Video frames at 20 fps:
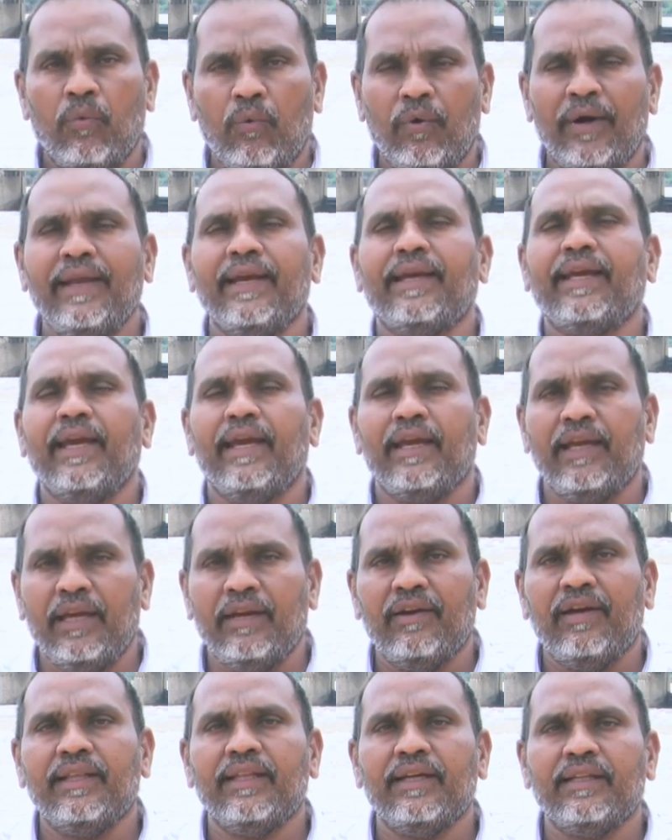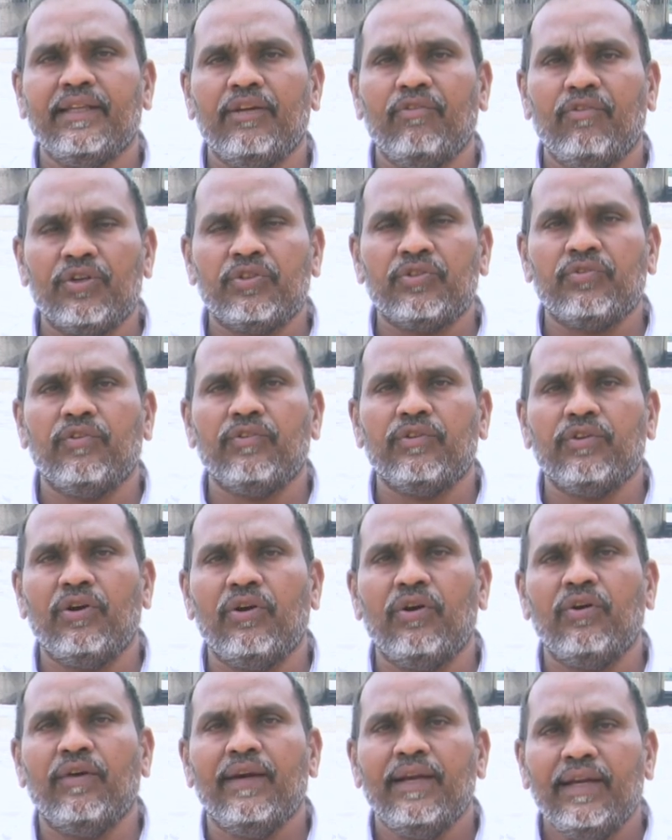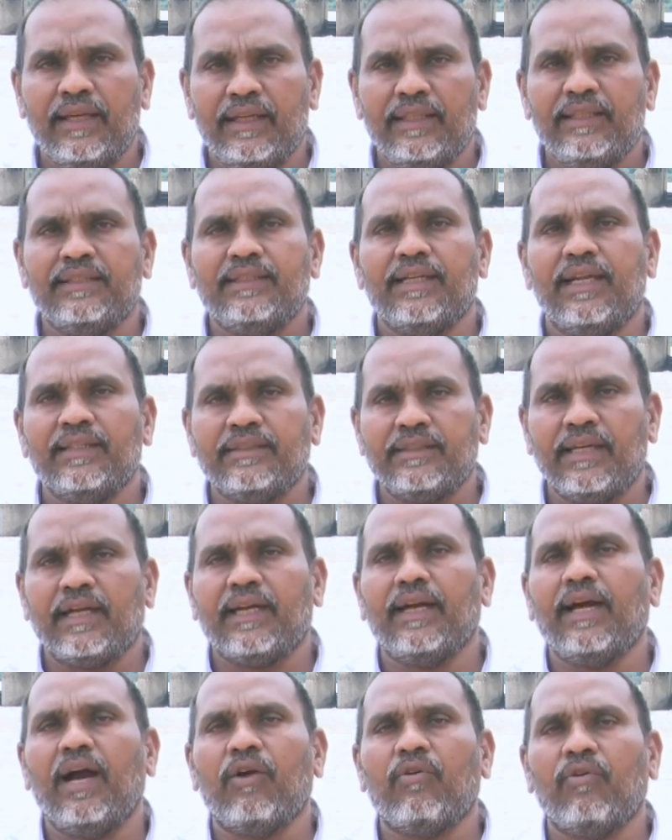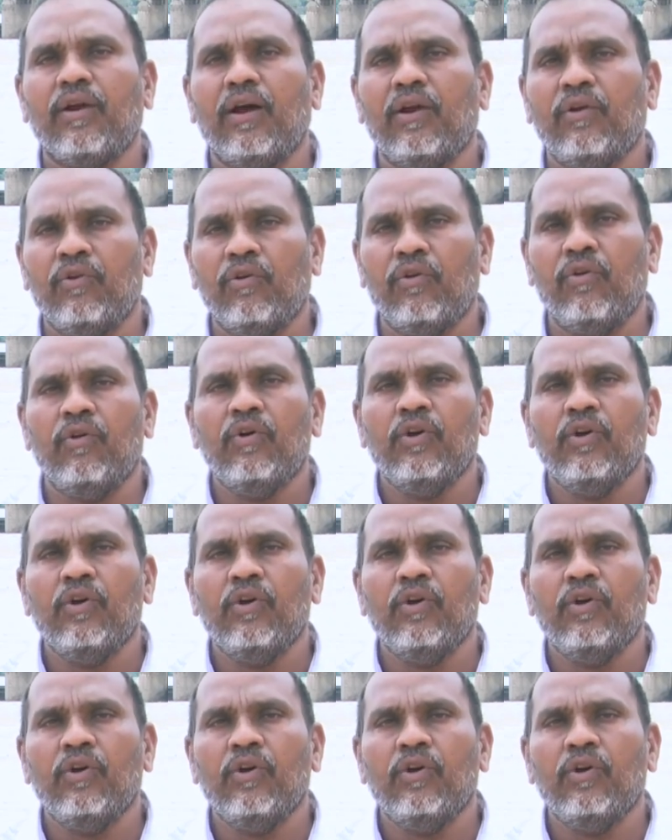వరికి ఏదైతే వర్షం ఉందో ఇది చాలా చక్కగా కూడాను